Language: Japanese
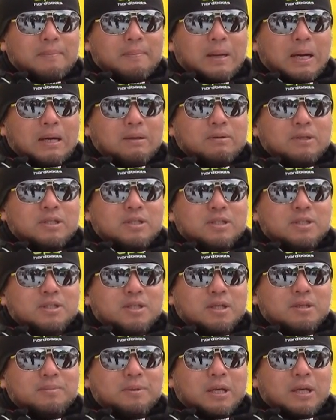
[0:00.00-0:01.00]
まあ、売りにし
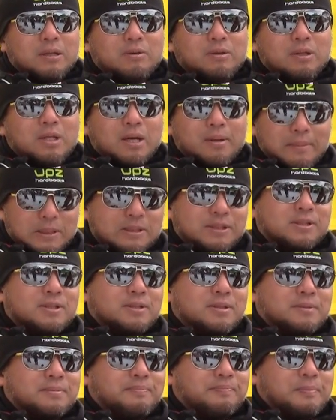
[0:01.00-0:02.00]
ているブランドになりま
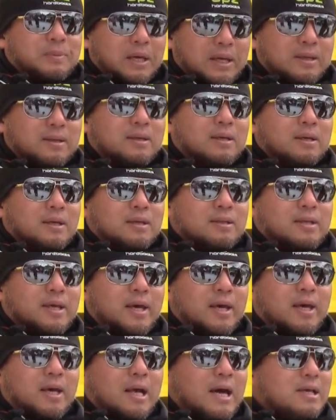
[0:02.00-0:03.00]
す、はい、
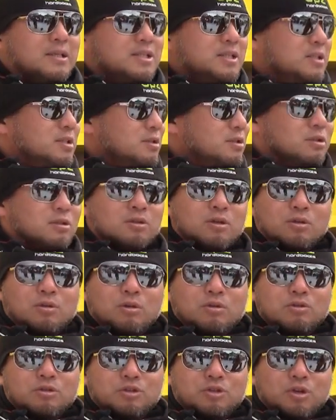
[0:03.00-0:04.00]
で来シーズンの
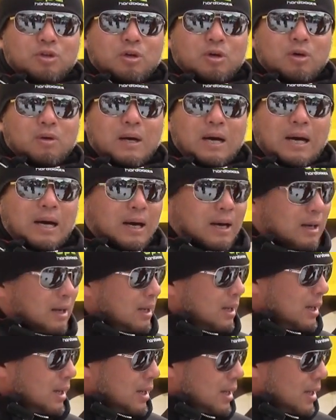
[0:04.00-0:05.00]
特徴は、
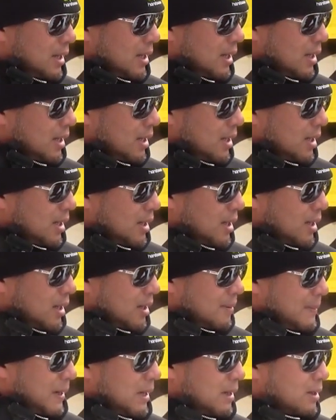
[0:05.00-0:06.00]

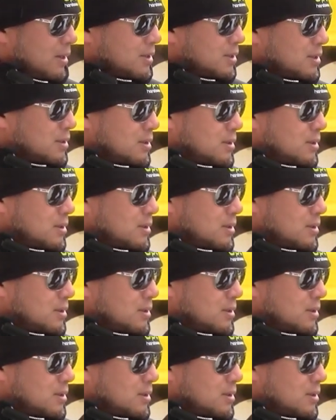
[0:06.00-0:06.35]
えーまあ、